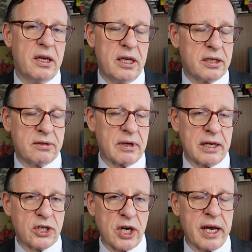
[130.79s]
Ich,
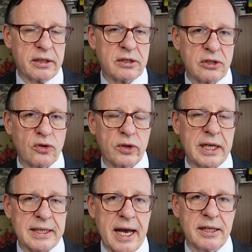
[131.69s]
anscheinend ist es so,
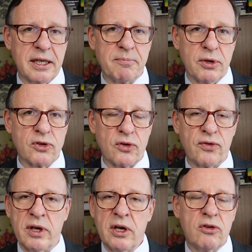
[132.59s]
dass einige
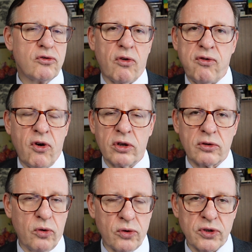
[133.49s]
Bischöfe
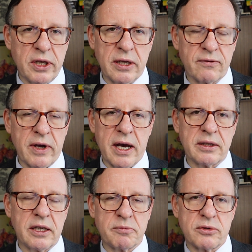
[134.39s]
sofort loslegen
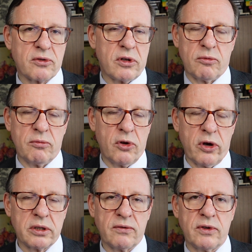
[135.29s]
werden, insbesondere
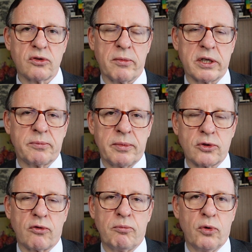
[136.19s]
Leute wie zum Beispiel
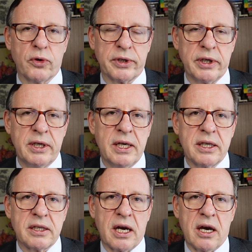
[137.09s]
Bischof Bode,
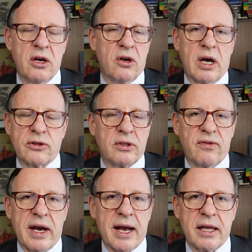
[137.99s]
ja, also die
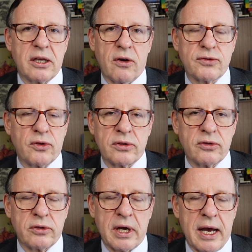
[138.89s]
werden gar nicht auf so,
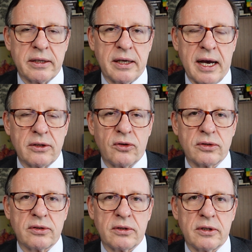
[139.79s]
so eine
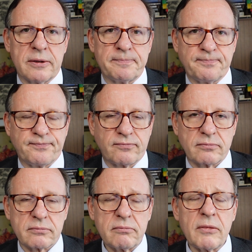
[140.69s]
Handlungs... Äh,
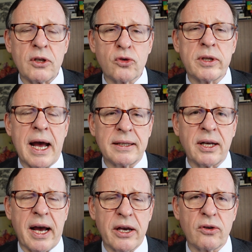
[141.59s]
so eine
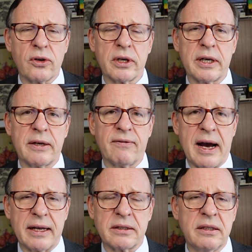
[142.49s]
Handreichung äh,
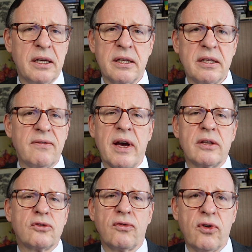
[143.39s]
warten. Die
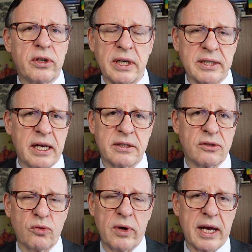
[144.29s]
werden sofort das Ganze
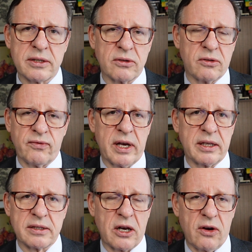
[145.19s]
zulassen und werden
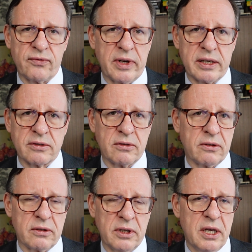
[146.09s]
das laufen lassen
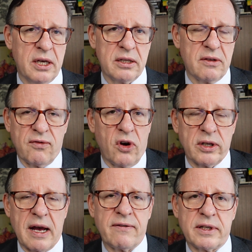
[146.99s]
und die
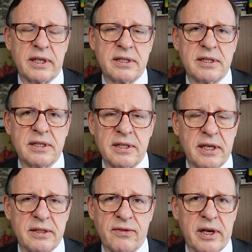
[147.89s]
wollen einfach, dass diese
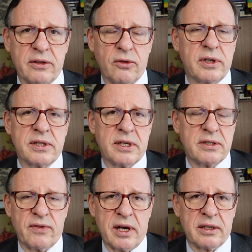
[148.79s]
Segensfeiern
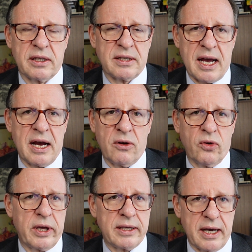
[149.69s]
durchgesetzt werden, ja
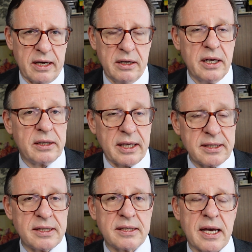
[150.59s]
oder ja. Das
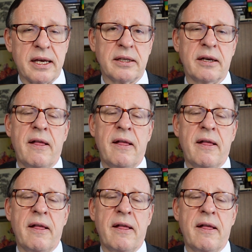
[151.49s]
ist das eine.